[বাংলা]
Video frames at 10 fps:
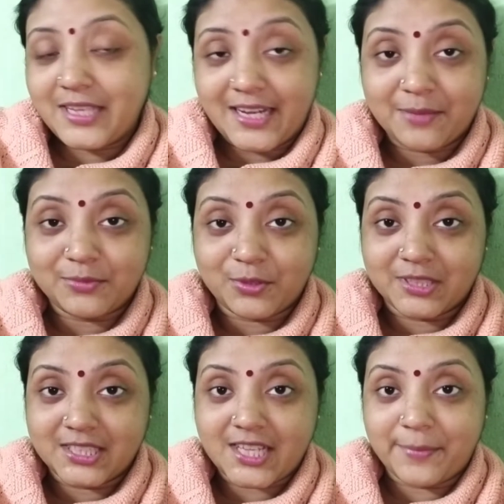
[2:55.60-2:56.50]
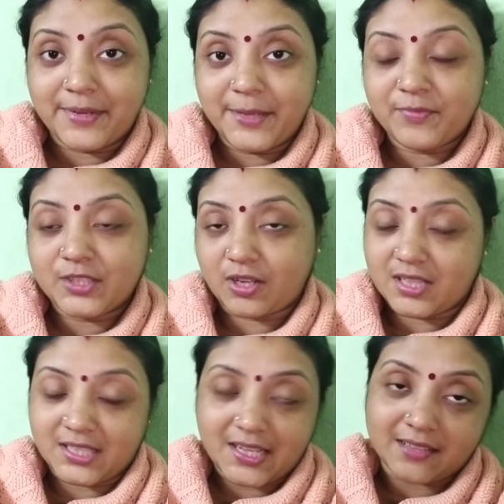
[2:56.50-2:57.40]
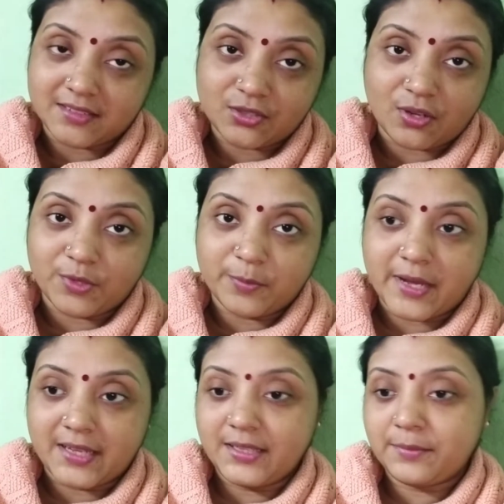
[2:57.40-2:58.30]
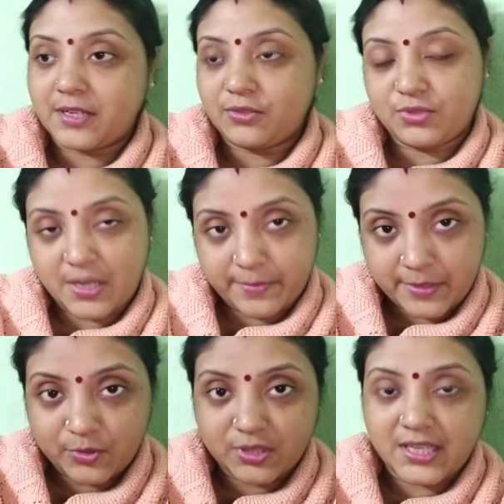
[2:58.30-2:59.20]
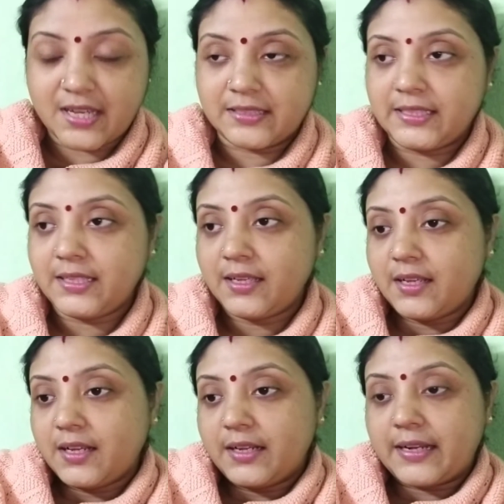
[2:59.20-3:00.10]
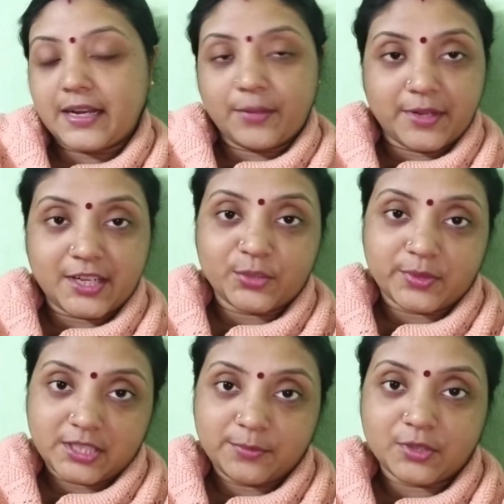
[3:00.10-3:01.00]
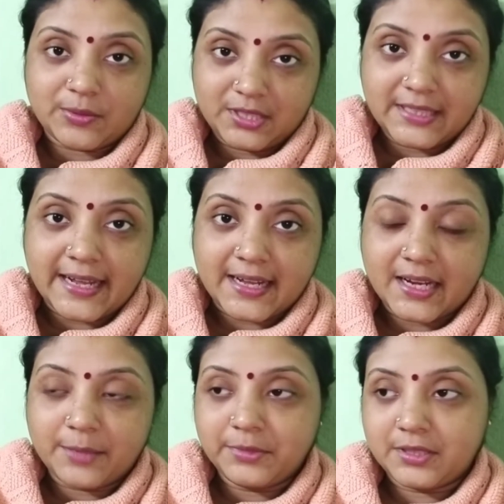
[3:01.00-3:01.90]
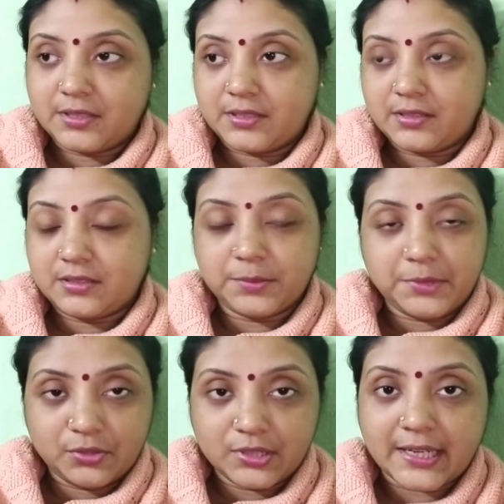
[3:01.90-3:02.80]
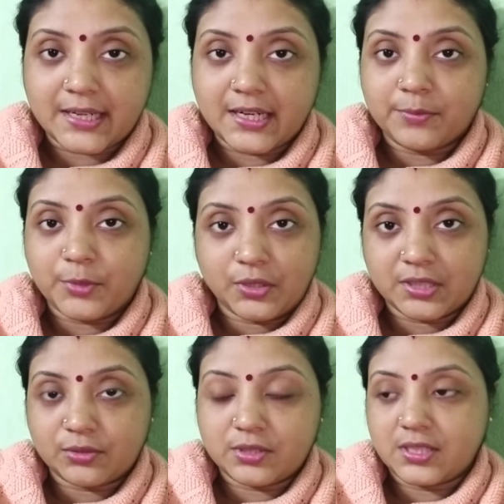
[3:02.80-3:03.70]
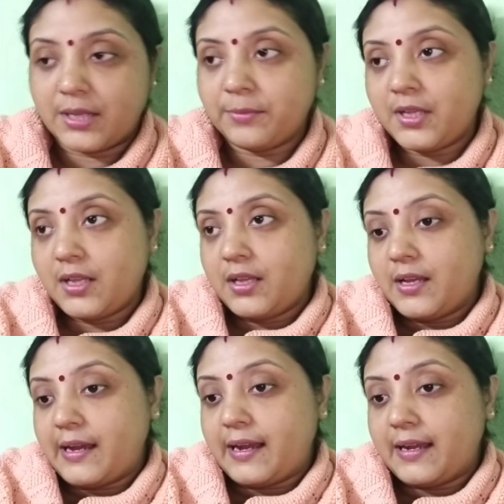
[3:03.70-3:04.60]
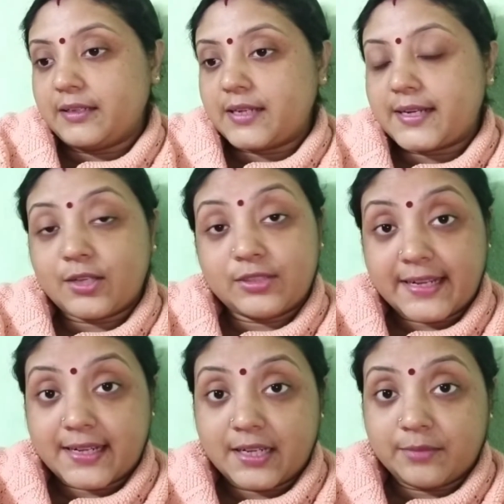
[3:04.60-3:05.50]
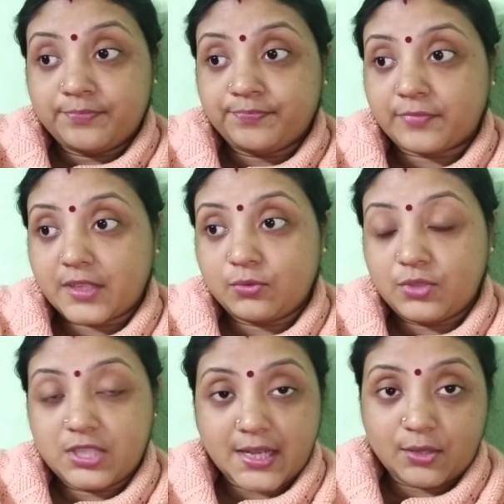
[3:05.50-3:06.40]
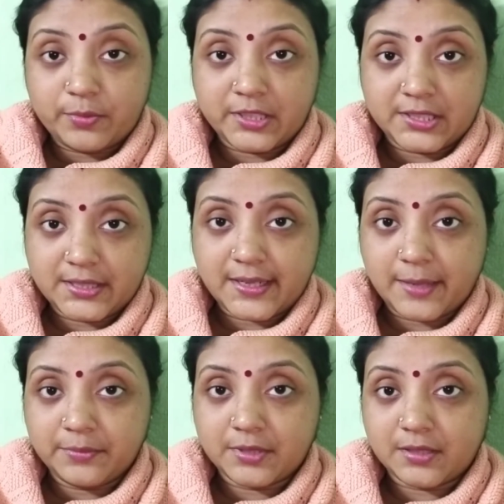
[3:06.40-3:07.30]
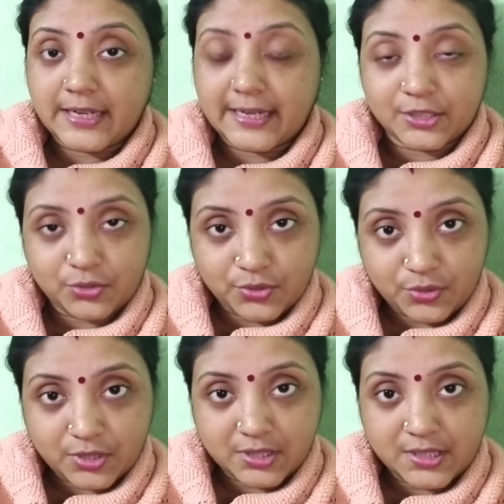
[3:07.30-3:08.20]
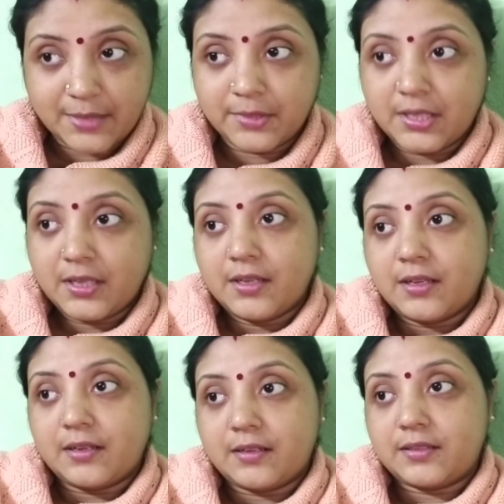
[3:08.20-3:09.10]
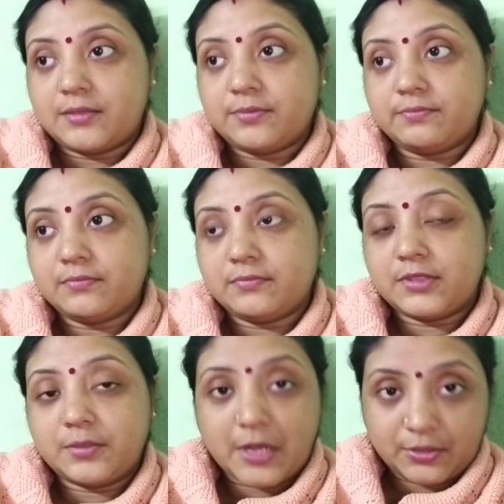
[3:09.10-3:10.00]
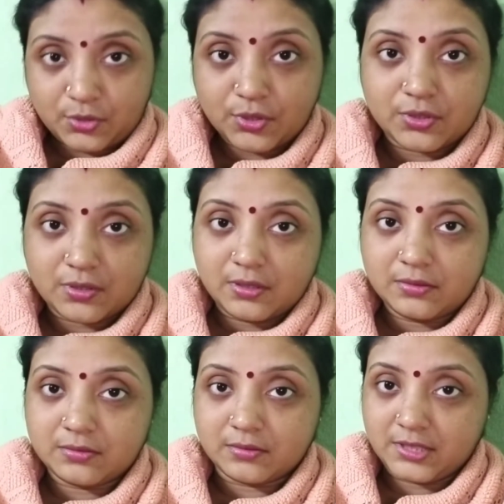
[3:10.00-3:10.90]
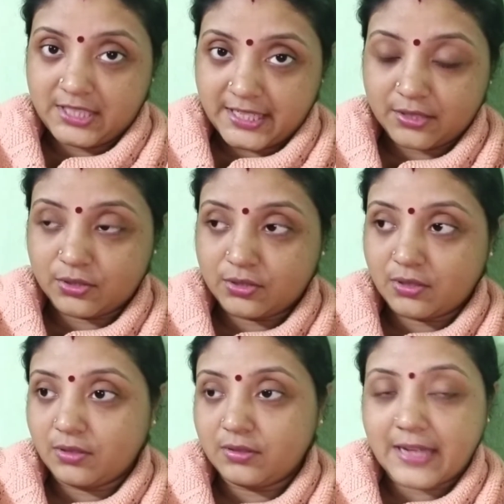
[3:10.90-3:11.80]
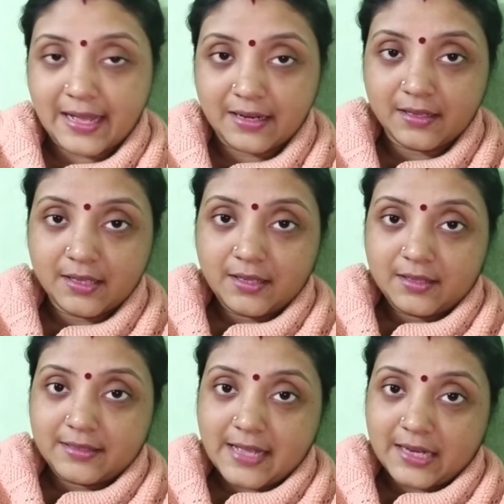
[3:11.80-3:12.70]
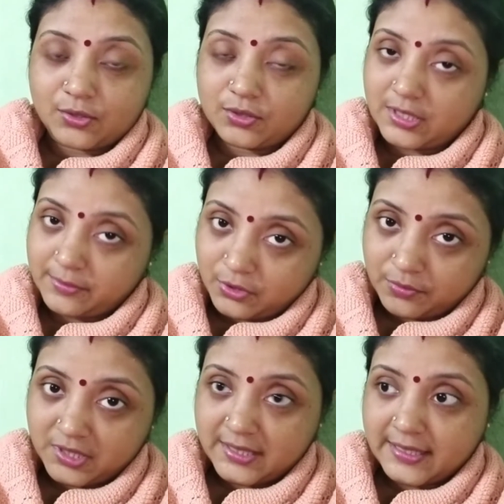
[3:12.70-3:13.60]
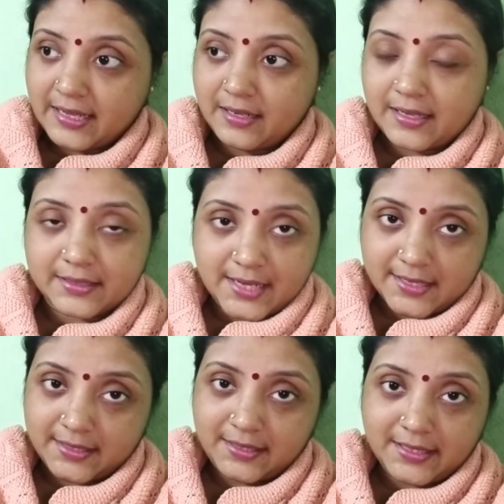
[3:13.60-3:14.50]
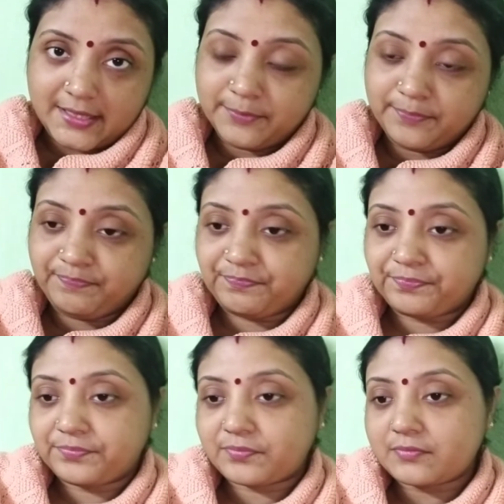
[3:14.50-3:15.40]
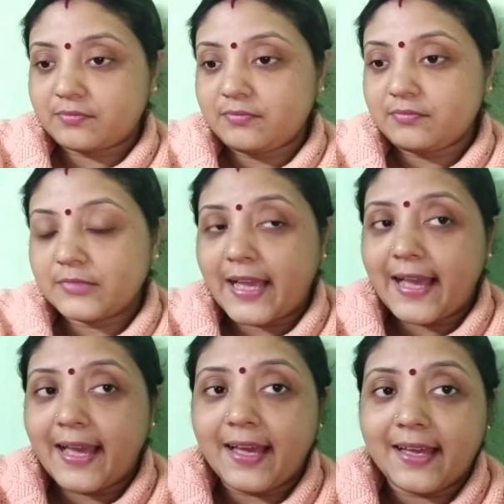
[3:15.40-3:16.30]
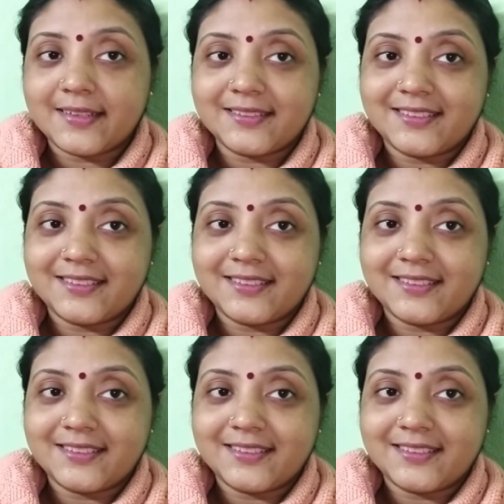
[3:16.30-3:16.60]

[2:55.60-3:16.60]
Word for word: এলাম তোমাদের সামনে সকাল থেকে আসার সময় পাইনি একটু চাপের মধ্যেই আছি রান্নাবান্না তোমাদের মোটামুটি দেখালাম টিফিনও দেখালাম পরোটা করেছিলাম আর রান্নাও দেখালাম উচ্ছে আলু ভেজেছিলাম ডাটা চচ্চড়ি করেছিলাম আর মাংস হয়েছিল চিকেন হয়েছিল ডাল ডাল করেছিলাম সবজি দিয়ে ডাল আর চাটনি এই হ্যাঁ